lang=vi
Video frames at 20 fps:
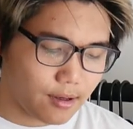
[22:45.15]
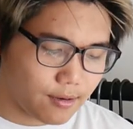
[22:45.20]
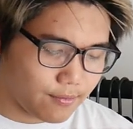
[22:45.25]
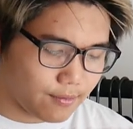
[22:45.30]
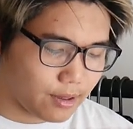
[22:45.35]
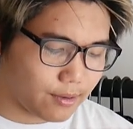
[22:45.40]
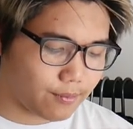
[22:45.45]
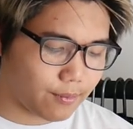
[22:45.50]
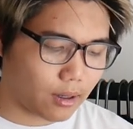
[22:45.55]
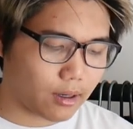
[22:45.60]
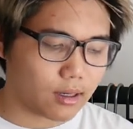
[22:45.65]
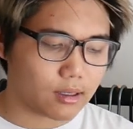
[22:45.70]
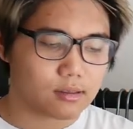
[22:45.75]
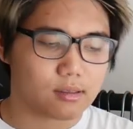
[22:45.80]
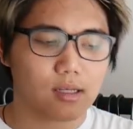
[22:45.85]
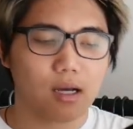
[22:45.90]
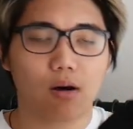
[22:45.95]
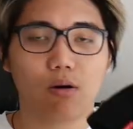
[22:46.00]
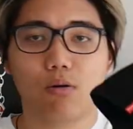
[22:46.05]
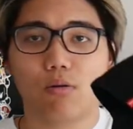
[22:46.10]
Và mặt đằng
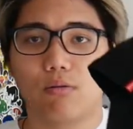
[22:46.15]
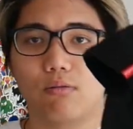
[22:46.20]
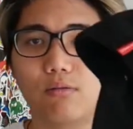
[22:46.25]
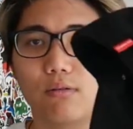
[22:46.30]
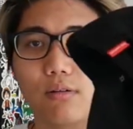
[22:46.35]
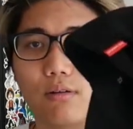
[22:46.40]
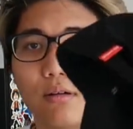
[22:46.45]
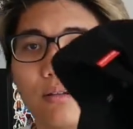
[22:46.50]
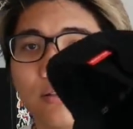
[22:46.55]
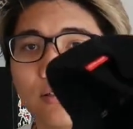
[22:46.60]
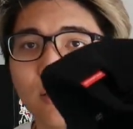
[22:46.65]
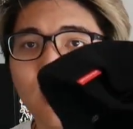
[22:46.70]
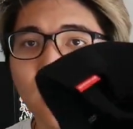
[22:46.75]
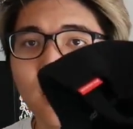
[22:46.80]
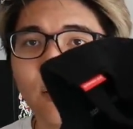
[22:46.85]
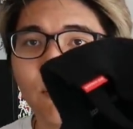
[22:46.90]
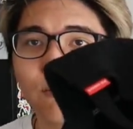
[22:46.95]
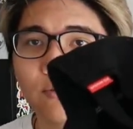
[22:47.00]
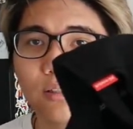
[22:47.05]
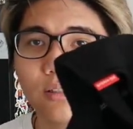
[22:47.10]
sau đó chính
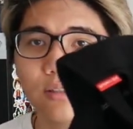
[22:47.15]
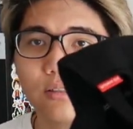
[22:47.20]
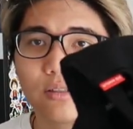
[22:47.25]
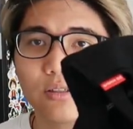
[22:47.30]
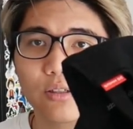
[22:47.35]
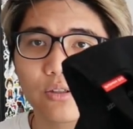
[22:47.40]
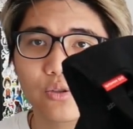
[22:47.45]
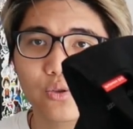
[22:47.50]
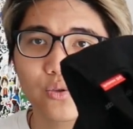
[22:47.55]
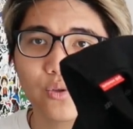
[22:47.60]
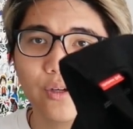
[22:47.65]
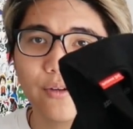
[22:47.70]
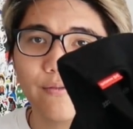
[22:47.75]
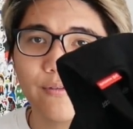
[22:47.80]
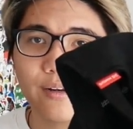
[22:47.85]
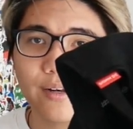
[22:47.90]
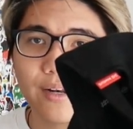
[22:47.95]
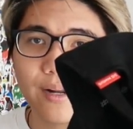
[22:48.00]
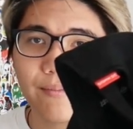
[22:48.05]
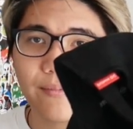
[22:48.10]
là chữ Je suis
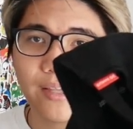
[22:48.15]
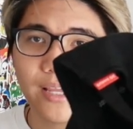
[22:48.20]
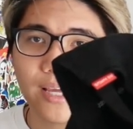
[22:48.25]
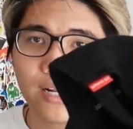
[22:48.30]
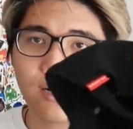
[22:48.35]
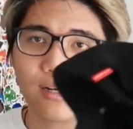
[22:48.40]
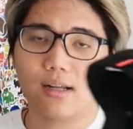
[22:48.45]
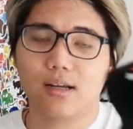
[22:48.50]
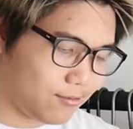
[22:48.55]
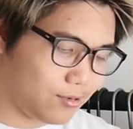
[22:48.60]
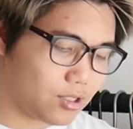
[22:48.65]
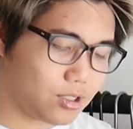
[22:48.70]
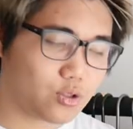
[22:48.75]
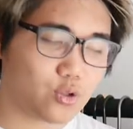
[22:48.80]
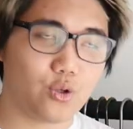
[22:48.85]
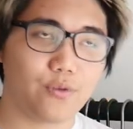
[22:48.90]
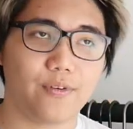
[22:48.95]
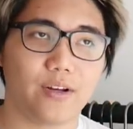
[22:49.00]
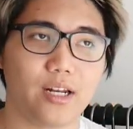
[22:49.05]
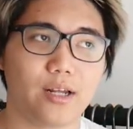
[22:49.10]
Việt Nam Nhen. Je
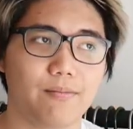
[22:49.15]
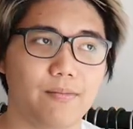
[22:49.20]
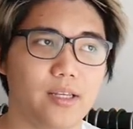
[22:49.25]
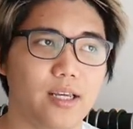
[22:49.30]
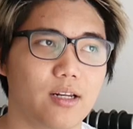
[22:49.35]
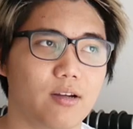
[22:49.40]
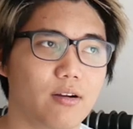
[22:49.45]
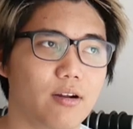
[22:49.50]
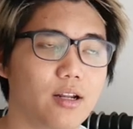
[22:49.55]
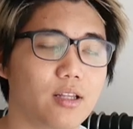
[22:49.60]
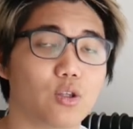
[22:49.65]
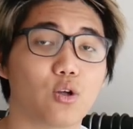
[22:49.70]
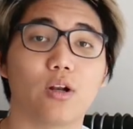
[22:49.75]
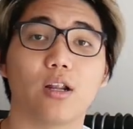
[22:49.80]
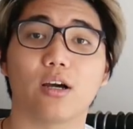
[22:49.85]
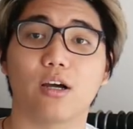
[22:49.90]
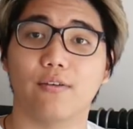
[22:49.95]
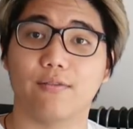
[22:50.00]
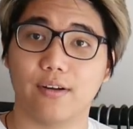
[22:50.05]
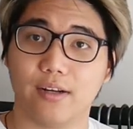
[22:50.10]
suis Việt Nam Nhen có nghĩa là tôi
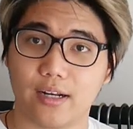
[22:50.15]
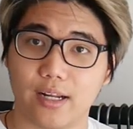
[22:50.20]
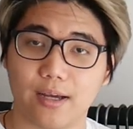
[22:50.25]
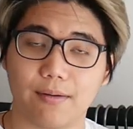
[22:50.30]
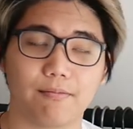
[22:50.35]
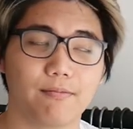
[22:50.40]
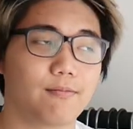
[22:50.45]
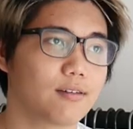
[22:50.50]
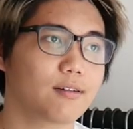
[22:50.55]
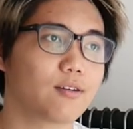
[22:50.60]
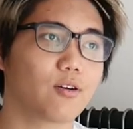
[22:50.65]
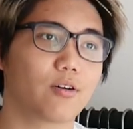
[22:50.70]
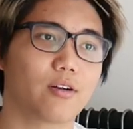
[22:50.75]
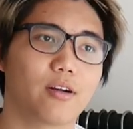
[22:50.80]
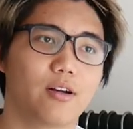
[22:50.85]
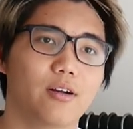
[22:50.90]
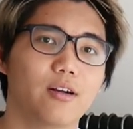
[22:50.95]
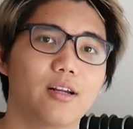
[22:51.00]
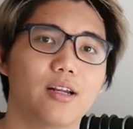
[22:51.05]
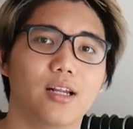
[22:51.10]
là người Việt Nam. Đội
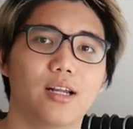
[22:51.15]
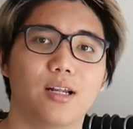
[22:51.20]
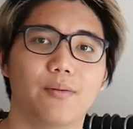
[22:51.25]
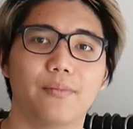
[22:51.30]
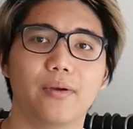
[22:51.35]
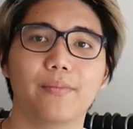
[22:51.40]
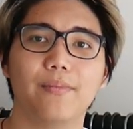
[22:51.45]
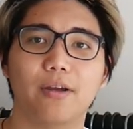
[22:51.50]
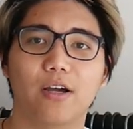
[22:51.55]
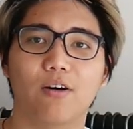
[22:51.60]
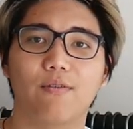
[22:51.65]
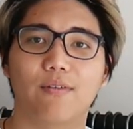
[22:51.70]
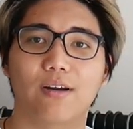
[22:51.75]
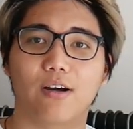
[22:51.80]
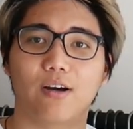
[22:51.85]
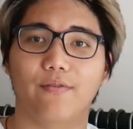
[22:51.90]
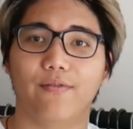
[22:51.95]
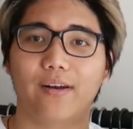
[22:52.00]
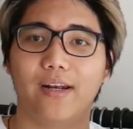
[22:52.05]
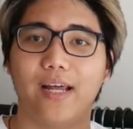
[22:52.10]
nón này lên là biết mình không phải là
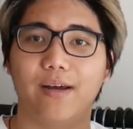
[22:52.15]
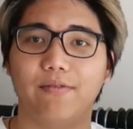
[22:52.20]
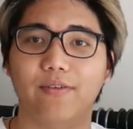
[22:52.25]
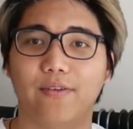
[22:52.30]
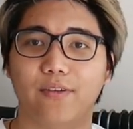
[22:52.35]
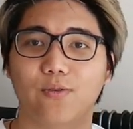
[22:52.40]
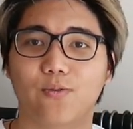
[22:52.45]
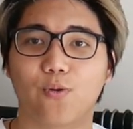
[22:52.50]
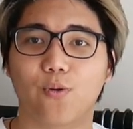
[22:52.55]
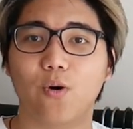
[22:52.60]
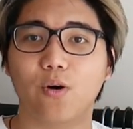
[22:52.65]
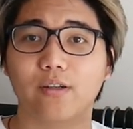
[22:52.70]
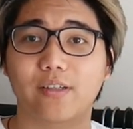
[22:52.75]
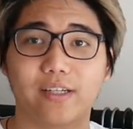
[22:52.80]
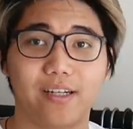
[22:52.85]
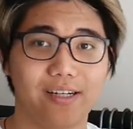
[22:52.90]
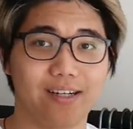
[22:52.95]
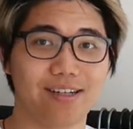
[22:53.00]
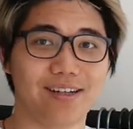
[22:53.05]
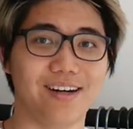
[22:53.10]
người Việt Nam chứ ở Trung Quốc,
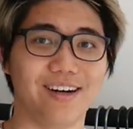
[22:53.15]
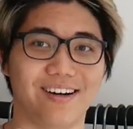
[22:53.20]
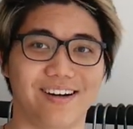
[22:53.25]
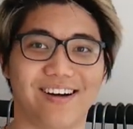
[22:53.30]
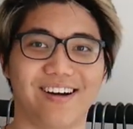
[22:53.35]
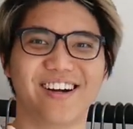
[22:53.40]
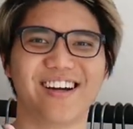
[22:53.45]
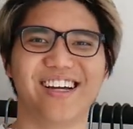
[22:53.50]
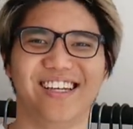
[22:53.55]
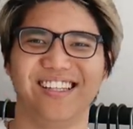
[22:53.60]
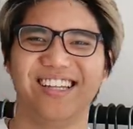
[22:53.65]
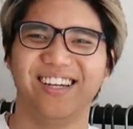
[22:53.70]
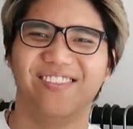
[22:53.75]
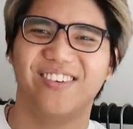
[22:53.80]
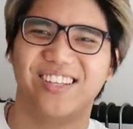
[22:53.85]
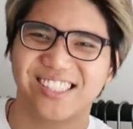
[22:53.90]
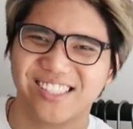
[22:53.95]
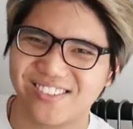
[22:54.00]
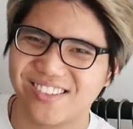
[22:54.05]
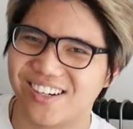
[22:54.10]
cho nên đừng có kỳ thị
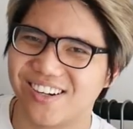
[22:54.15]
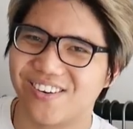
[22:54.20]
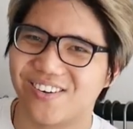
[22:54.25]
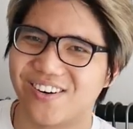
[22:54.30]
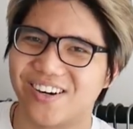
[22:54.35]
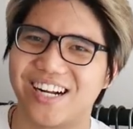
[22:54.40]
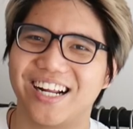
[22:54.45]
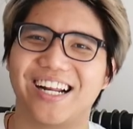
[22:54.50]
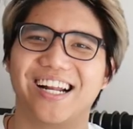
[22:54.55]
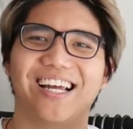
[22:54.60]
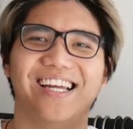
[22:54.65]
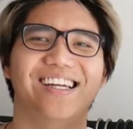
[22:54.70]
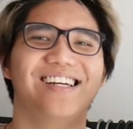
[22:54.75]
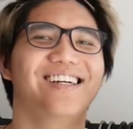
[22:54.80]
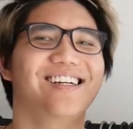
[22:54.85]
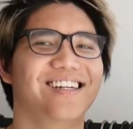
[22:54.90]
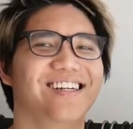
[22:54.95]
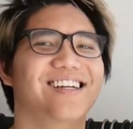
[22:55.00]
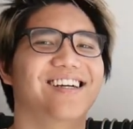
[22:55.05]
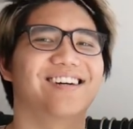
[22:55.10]
mình trong đợt Corona này,
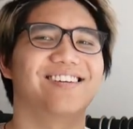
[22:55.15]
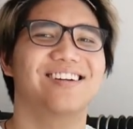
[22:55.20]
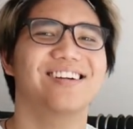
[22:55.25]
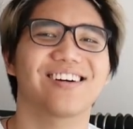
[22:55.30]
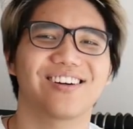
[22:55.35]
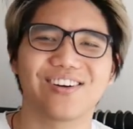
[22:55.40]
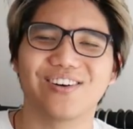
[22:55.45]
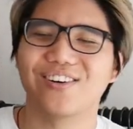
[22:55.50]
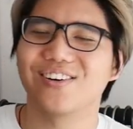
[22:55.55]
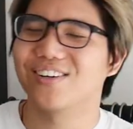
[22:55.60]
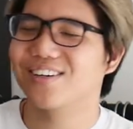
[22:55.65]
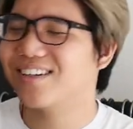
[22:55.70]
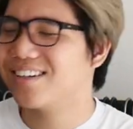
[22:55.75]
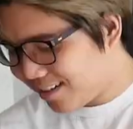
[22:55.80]
kiểu rất là cool.